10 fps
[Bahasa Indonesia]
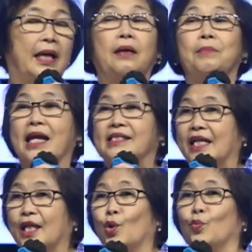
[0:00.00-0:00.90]

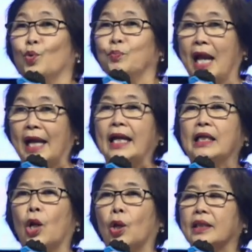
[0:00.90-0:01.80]
Biasanya umumnya kan
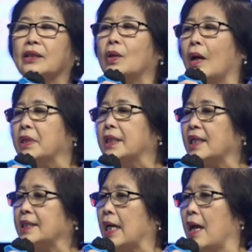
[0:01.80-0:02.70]
kalau kita udah
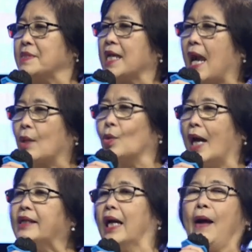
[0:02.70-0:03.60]
mikir kita nggak bisa
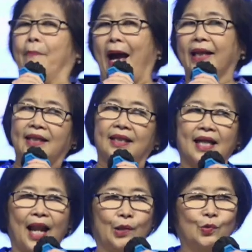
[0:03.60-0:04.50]
lakukan ya ngapain
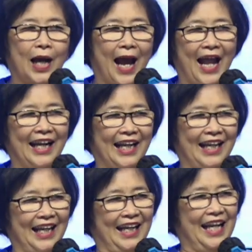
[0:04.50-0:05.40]
kita lakukan.
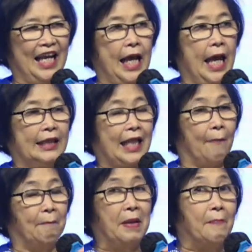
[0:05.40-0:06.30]

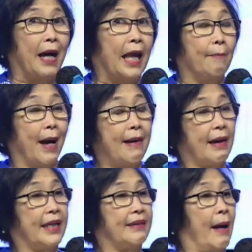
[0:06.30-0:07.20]
Tapi
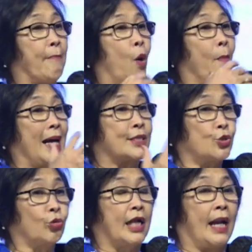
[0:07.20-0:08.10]
bagaimana kita mau
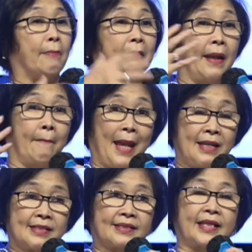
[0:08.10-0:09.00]
masuk dalam
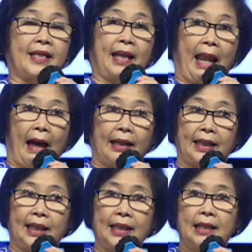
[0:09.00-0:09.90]
dimensi
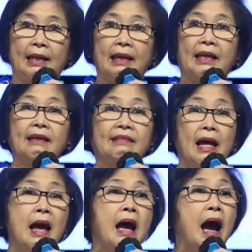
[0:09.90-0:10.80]
ilahi
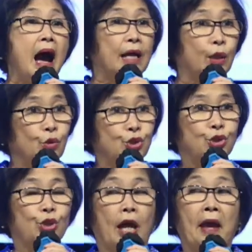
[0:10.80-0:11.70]
kita
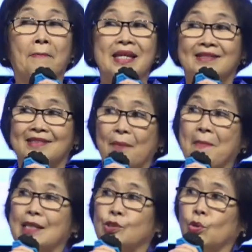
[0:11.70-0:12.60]
harus bisa
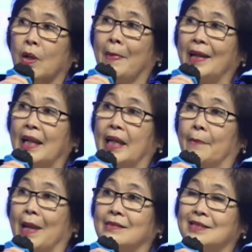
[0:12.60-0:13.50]
masuk kepada
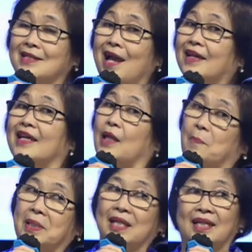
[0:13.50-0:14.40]
dimensi yang
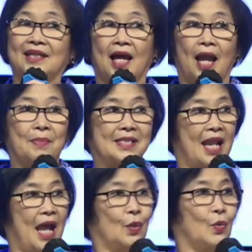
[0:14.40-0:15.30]
kita pikir kita nggak bisa
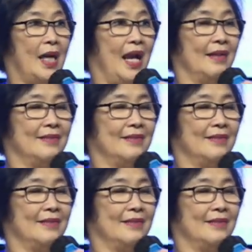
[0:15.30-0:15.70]
lakukan.